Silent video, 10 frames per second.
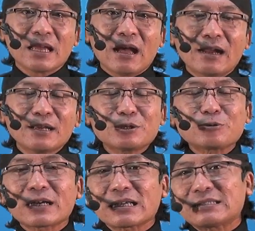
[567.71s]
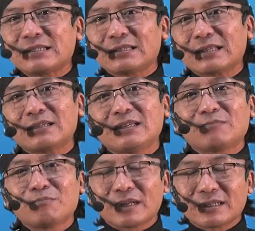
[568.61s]
Ada sukacita yang
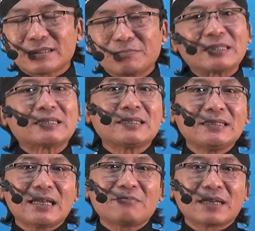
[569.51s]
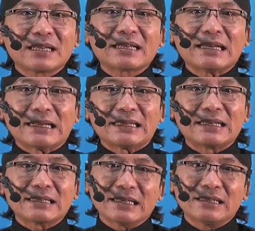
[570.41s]
mestinya mereka
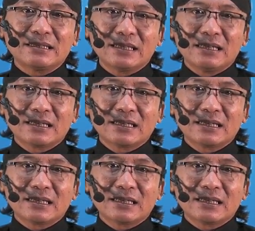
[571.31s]
rayakan